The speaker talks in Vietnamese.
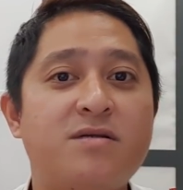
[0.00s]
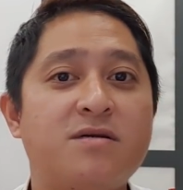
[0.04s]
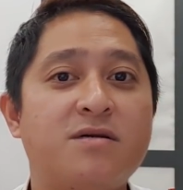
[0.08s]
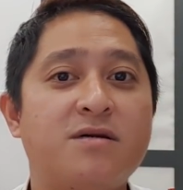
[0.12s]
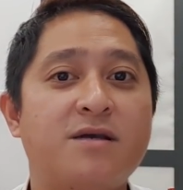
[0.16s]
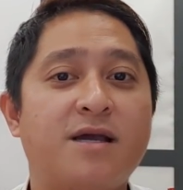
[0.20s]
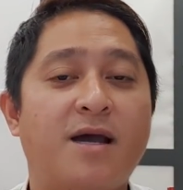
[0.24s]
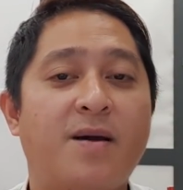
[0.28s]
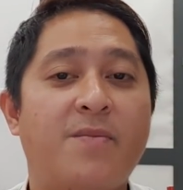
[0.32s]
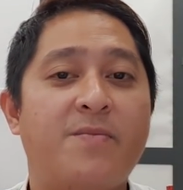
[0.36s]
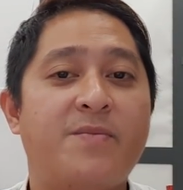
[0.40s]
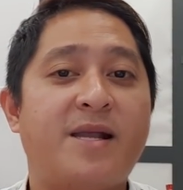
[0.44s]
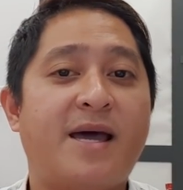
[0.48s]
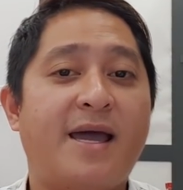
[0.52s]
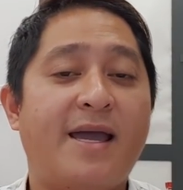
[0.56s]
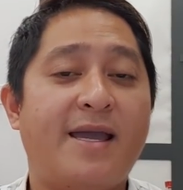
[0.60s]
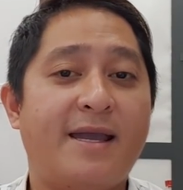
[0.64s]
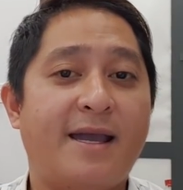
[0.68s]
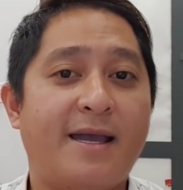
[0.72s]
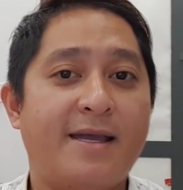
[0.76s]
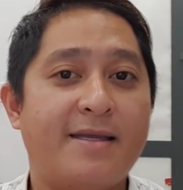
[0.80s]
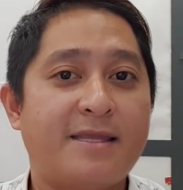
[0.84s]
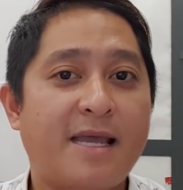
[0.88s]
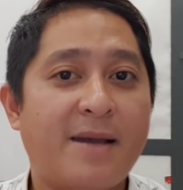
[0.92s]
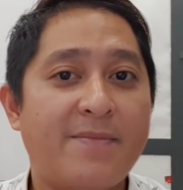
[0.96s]
trưa ngày hôm nay
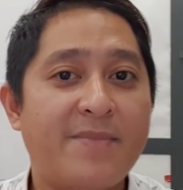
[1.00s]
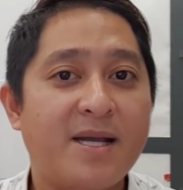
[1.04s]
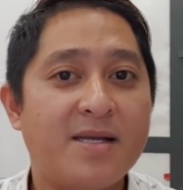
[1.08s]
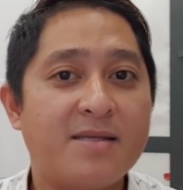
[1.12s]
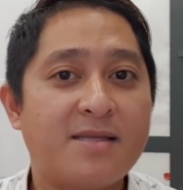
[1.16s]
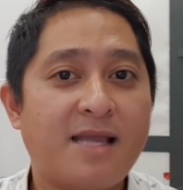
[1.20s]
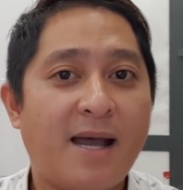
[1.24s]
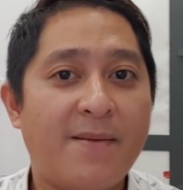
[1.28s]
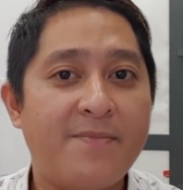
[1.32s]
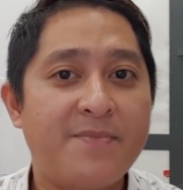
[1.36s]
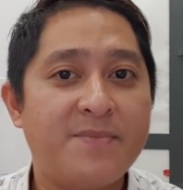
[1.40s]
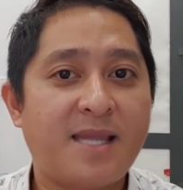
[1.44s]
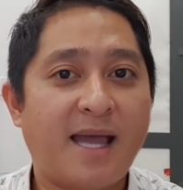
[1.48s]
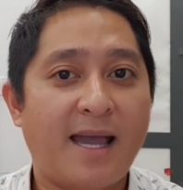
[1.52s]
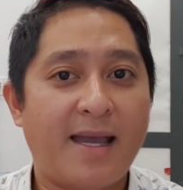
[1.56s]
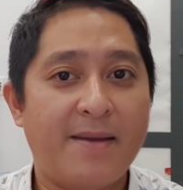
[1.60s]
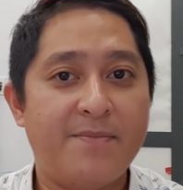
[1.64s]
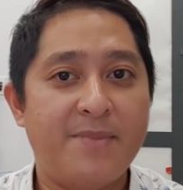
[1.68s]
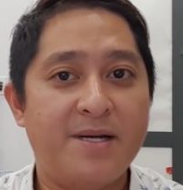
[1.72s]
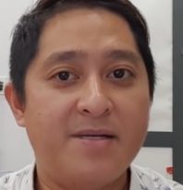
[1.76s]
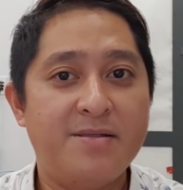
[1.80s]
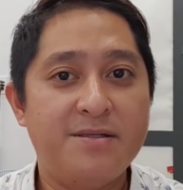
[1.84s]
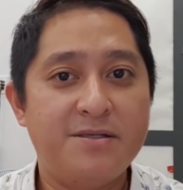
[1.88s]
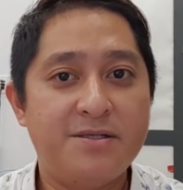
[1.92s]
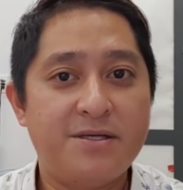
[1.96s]
ngày 8 tháng 8 tại
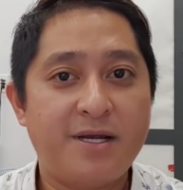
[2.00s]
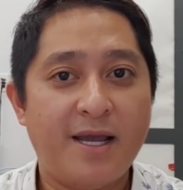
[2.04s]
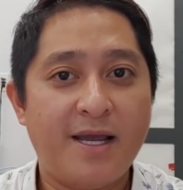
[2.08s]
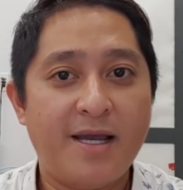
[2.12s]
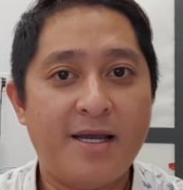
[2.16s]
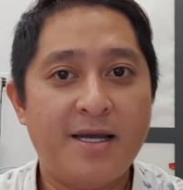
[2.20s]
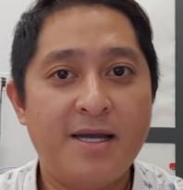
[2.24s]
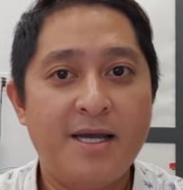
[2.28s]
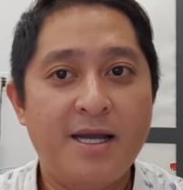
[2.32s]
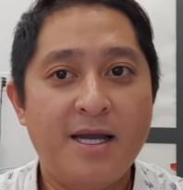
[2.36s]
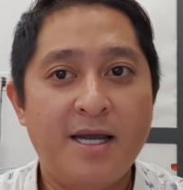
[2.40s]
Bến Tre